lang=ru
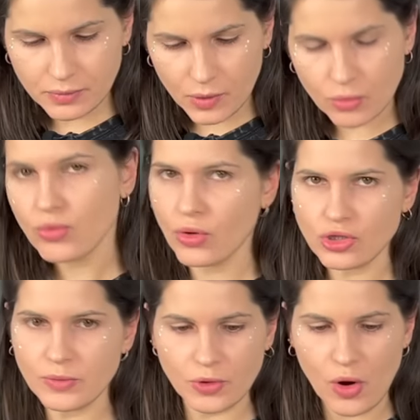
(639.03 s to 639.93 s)
Ну,
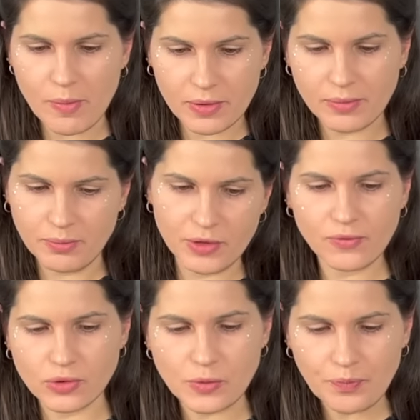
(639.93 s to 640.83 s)
тоже такой
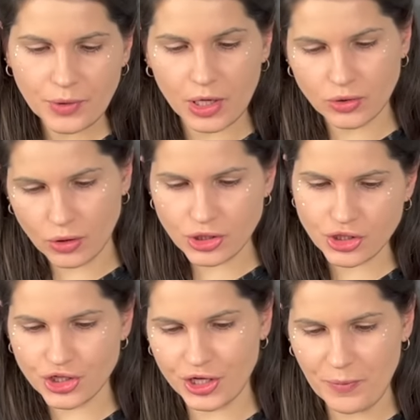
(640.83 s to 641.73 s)
привкус
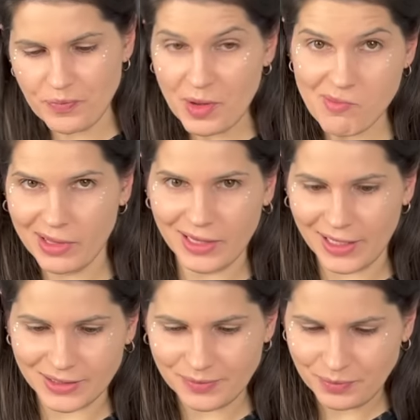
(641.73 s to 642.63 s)
картошечки
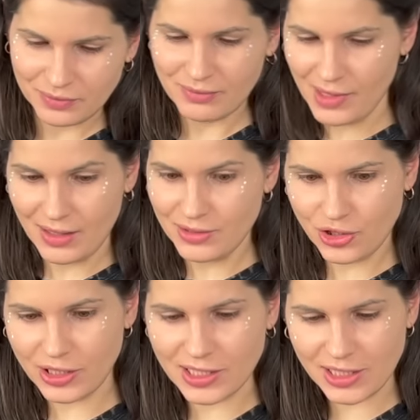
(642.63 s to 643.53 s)
батат.
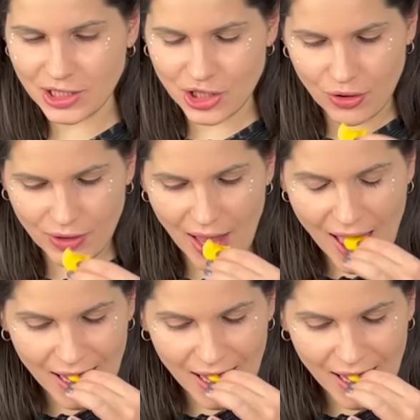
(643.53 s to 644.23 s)
Что-то скрещенное.